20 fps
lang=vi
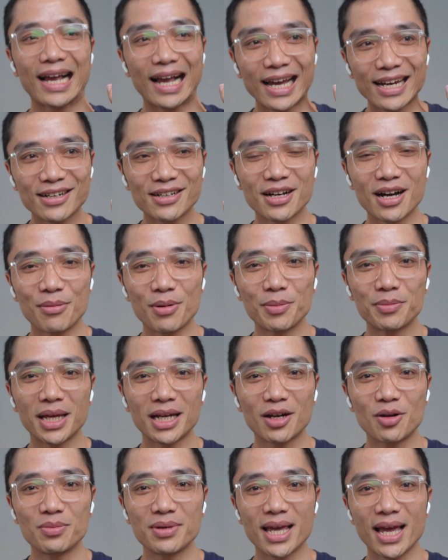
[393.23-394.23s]
cái trường hợp âm
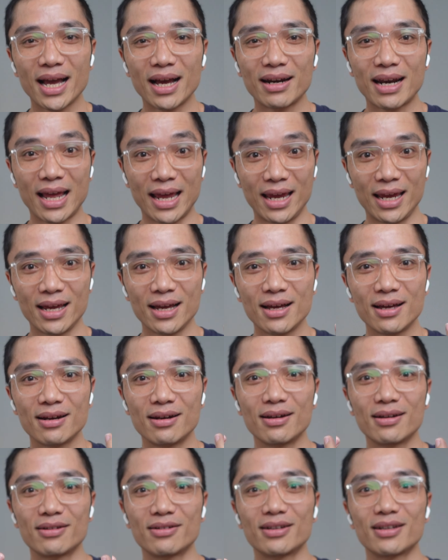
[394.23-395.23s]
thanh không gian này á,
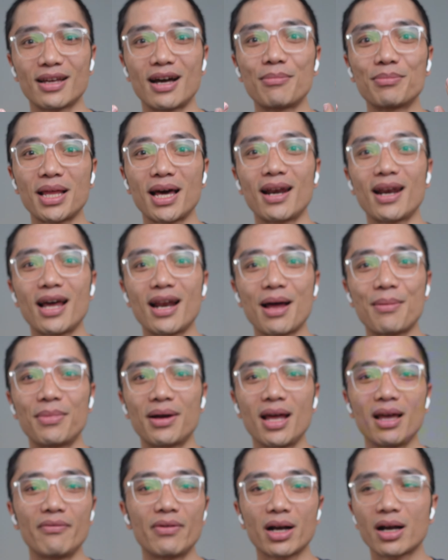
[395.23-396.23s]
âm thanh nó nằm ở
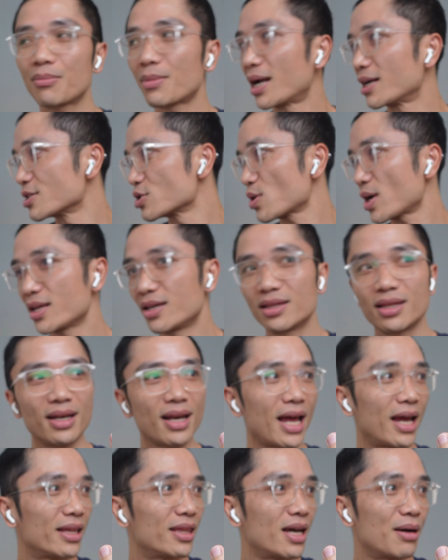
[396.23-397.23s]
đây và các bạn xoay như thế
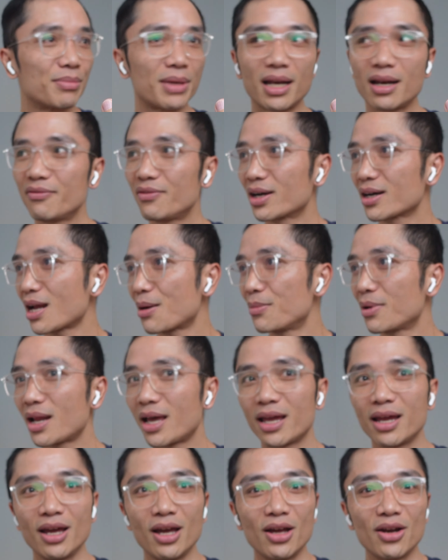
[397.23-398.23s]
này thì âm thanh nó vẫn nằm ở
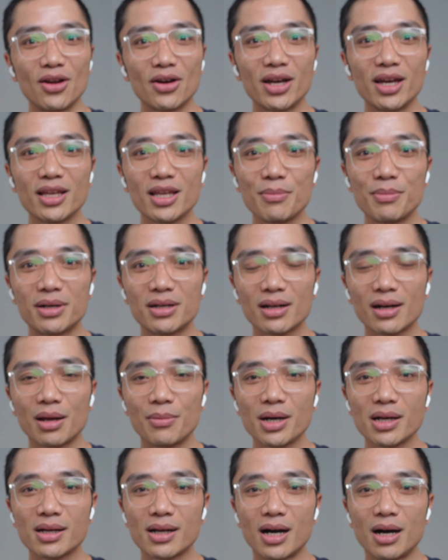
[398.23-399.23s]
đây nó khiến cho mình rất là
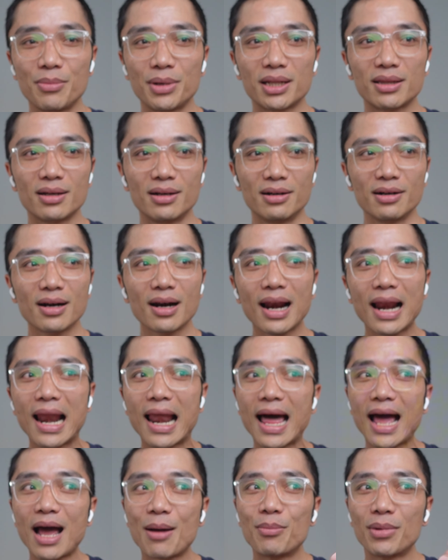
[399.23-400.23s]
bất ngờ mình tưởng
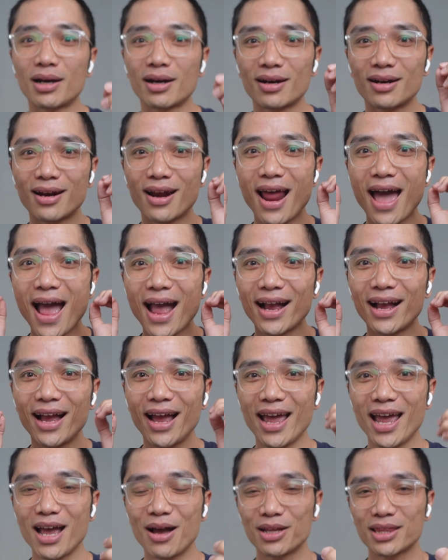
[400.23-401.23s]
là mình đang
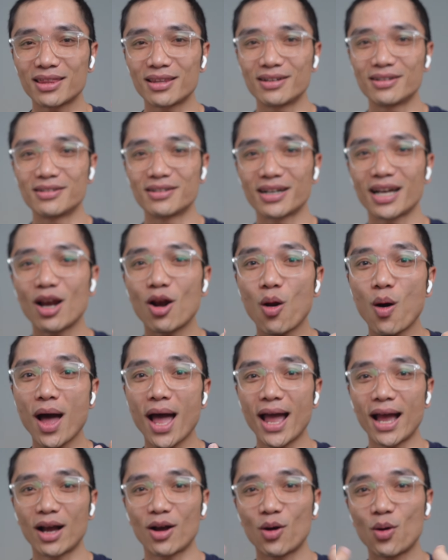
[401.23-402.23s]
nghe từ cái
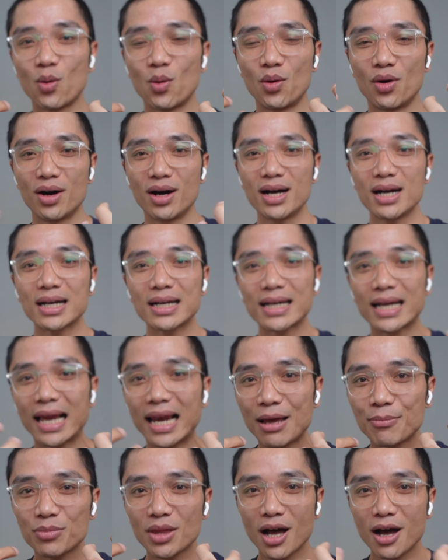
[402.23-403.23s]
loa của cái
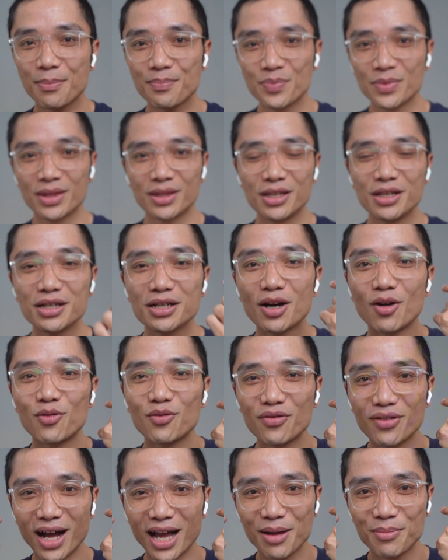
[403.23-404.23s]
laptop chứ
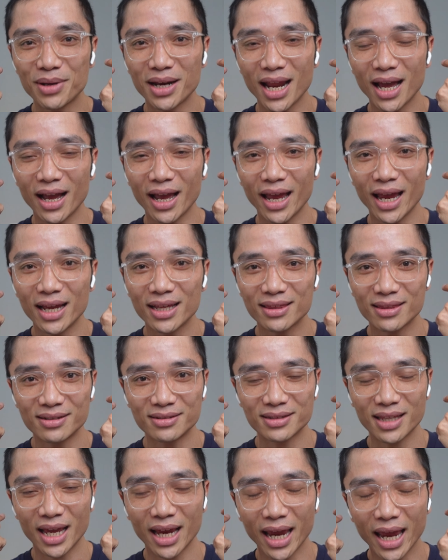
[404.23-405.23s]
không phải mình đang nghe
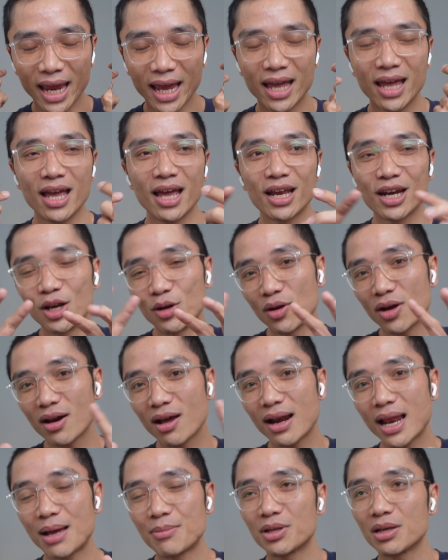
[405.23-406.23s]
từ tai nghe điều đó
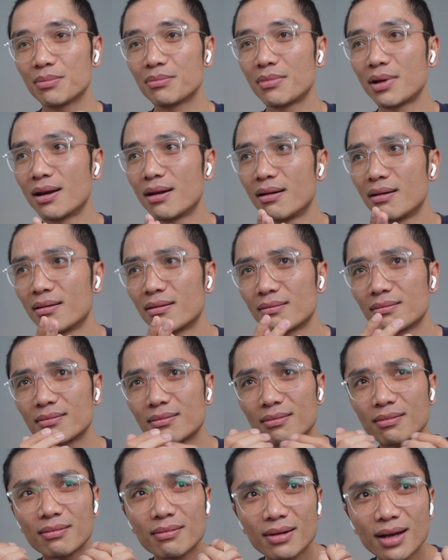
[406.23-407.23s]
nó làm cho mình
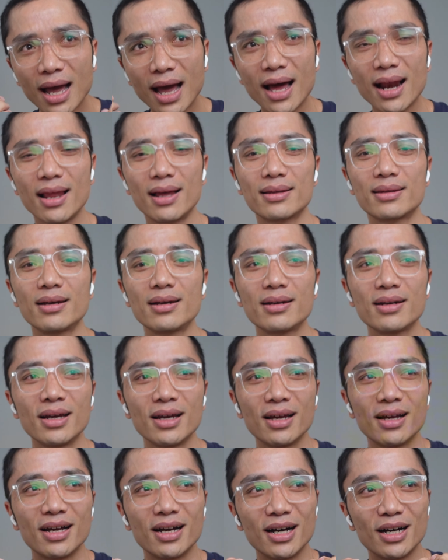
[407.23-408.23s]
khá là thích
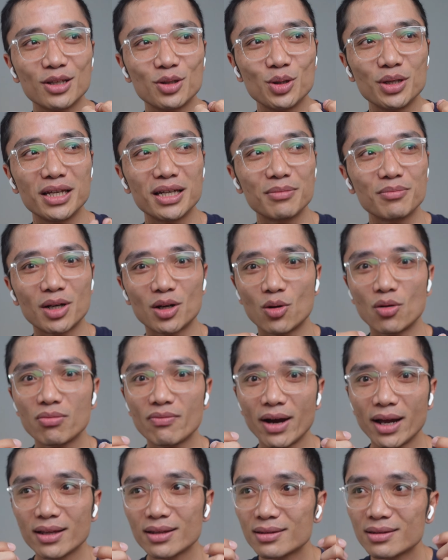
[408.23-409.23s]
à, tuy nhiên mình cũng
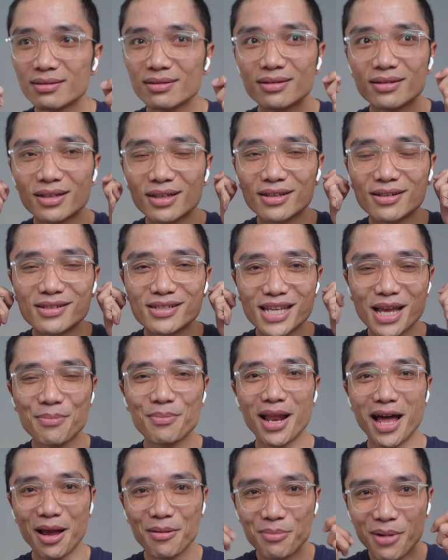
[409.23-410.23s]
phải
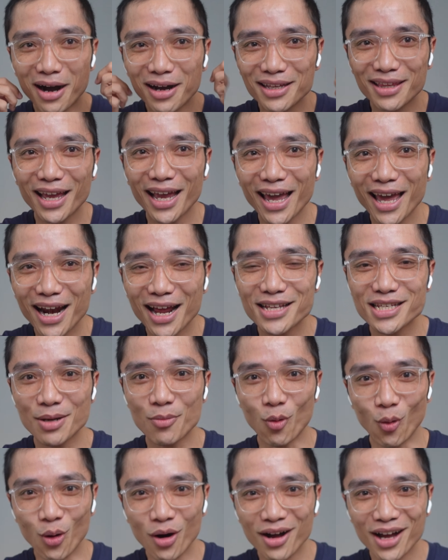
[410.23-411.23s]
xem lại mở cái tai nghe ra
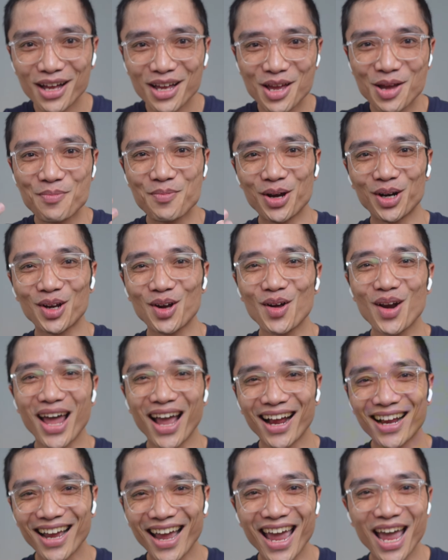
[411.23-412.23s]
xem ủa mình có
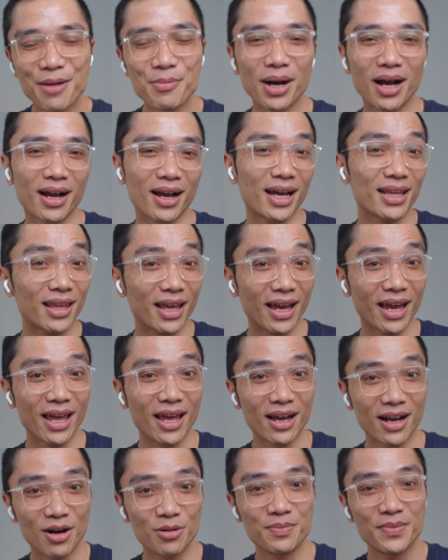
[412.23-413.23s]
đang nghe bằng cái tai
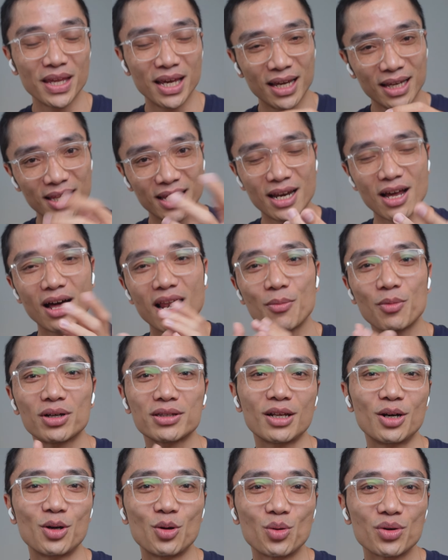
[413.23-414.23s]
nghe không thì đó là một
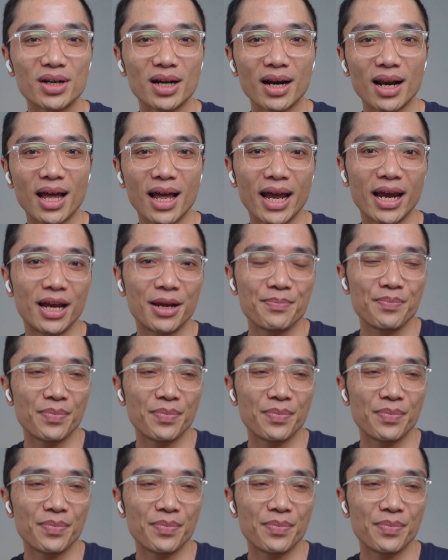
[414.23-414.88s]
cái tình huống rất là hay